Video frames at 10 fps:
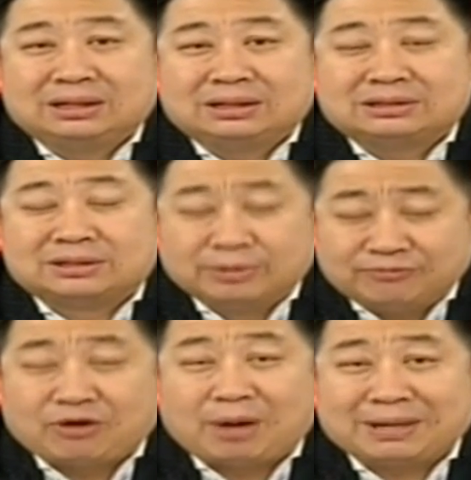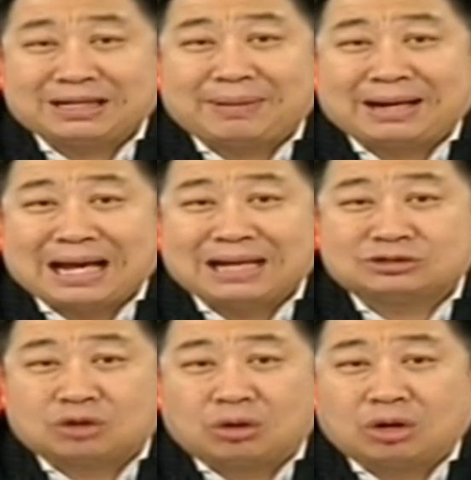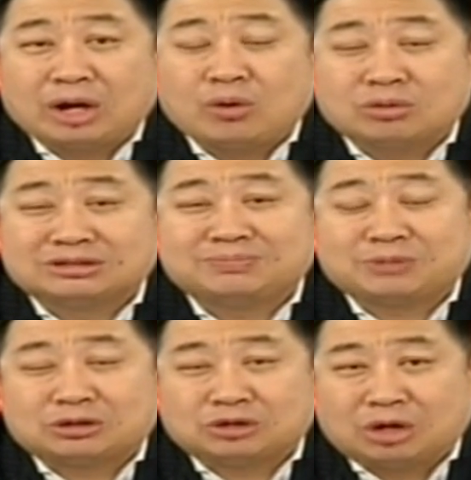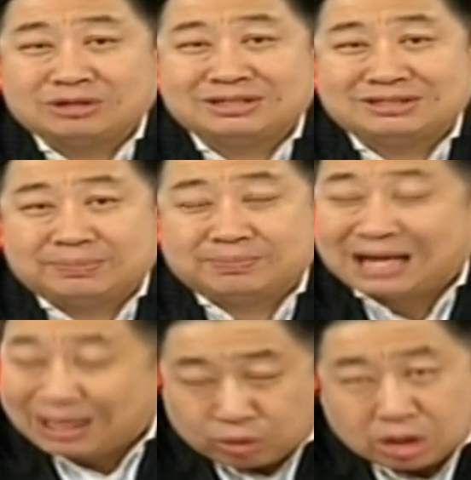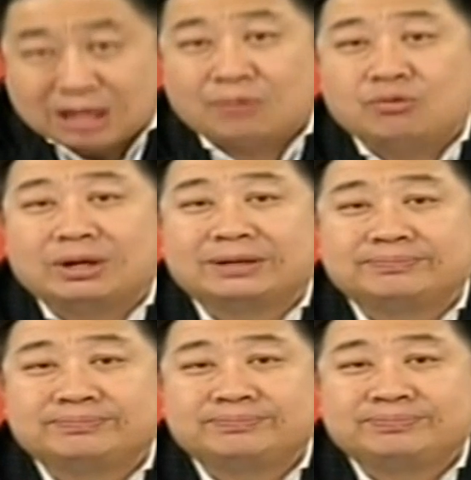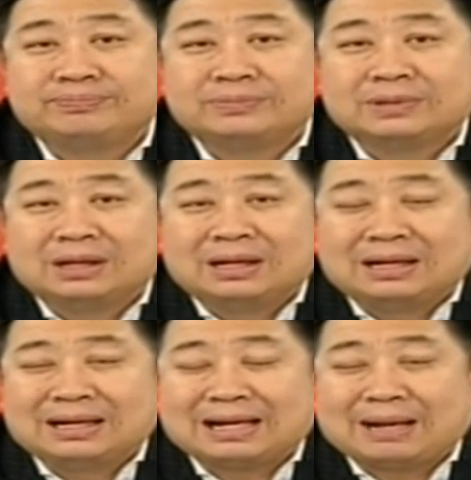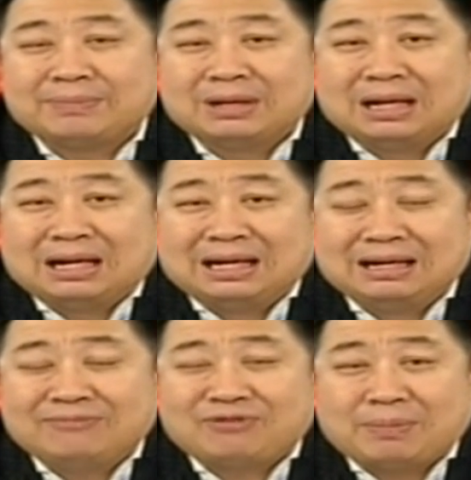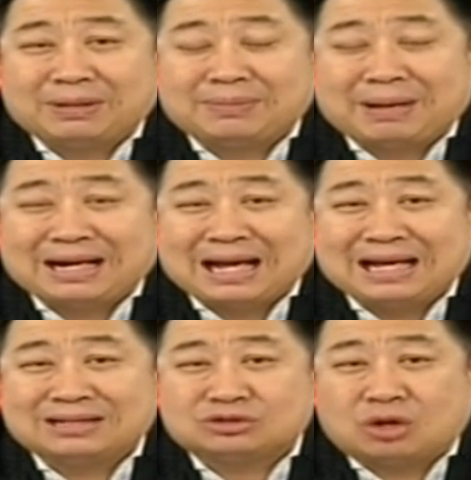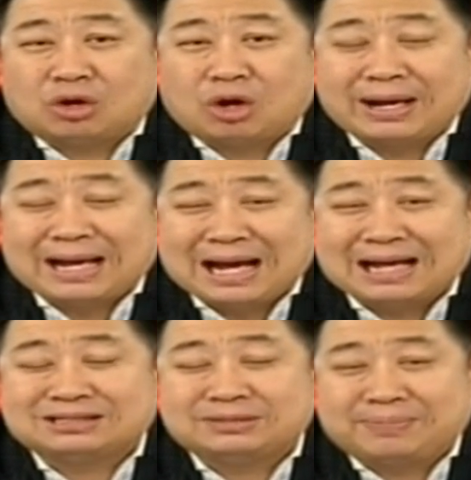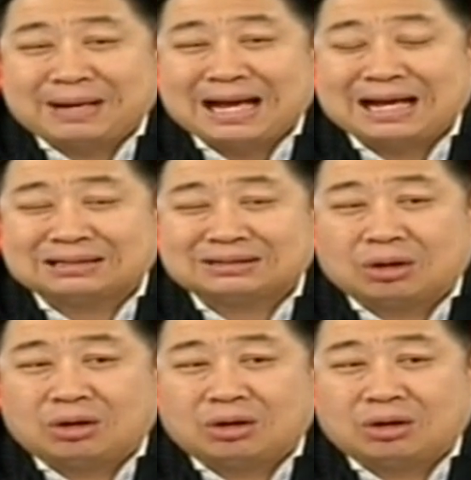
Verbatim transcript: สมมติฟอร์มรัฐบาลได้ 260 ต่อ 240 หลายคนก็กังวลนะครับหรือฟอร์มรัฐบาลได้ 255 ต่อ